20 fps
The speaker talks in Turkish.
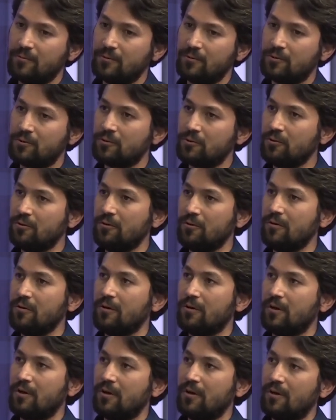şu,
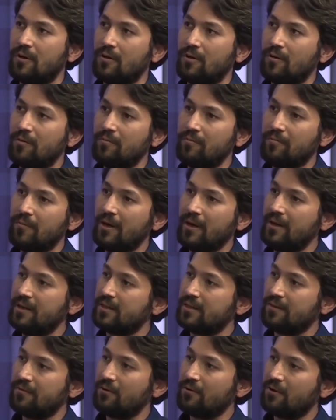
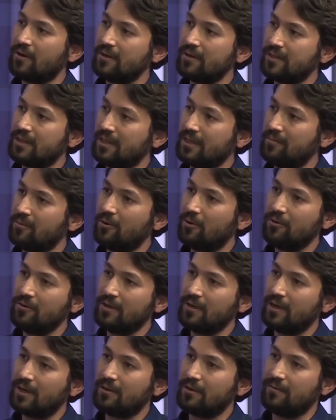maalesef öğrencilerde bir ön
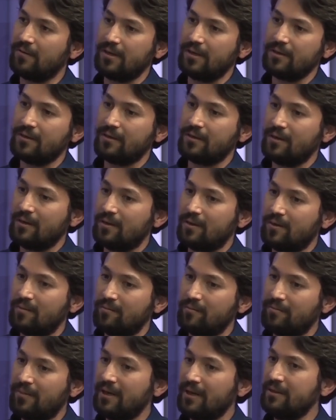yargı var.
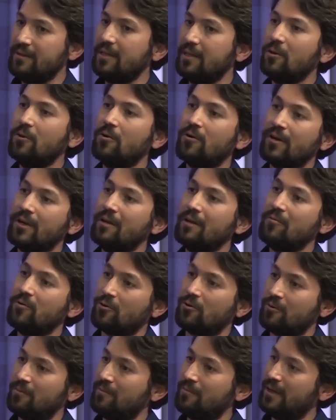Ben dil
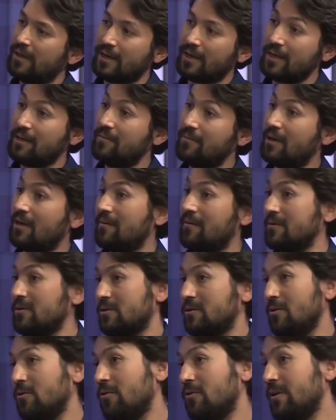öğrenemiyorum, herhangi bir
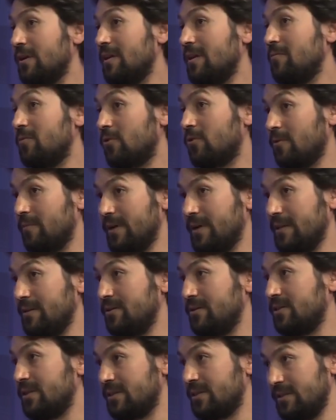yabancı dil öğrenemiyorum
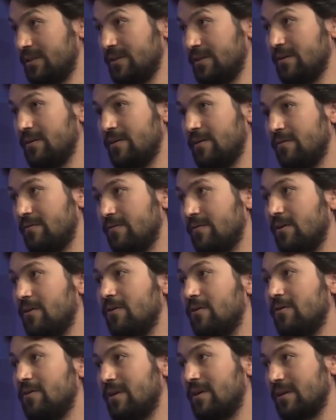endişesi. Ya da genelde Ve
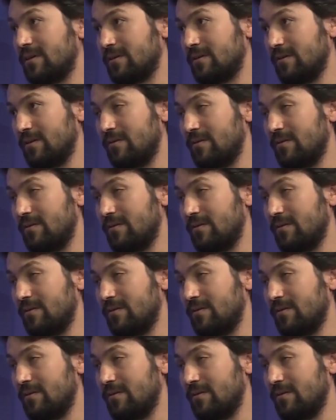anlıyorum ama